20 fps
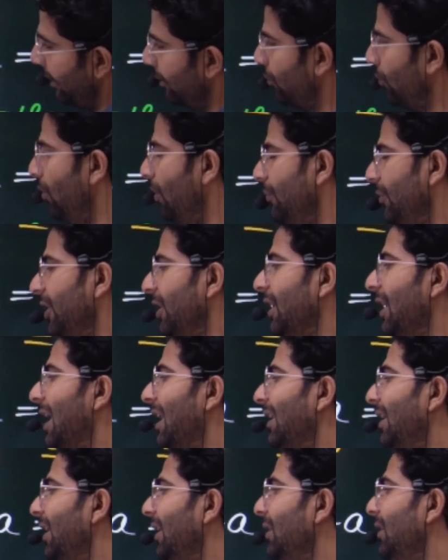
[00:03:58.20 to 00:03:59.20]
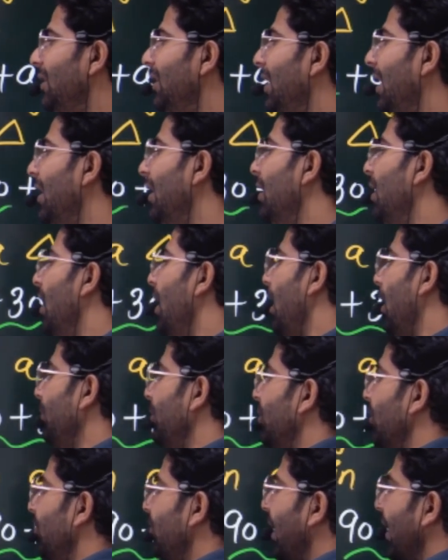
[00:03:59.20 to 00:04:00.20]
तो हमें निकालना ही नहीं है हमें तो वाई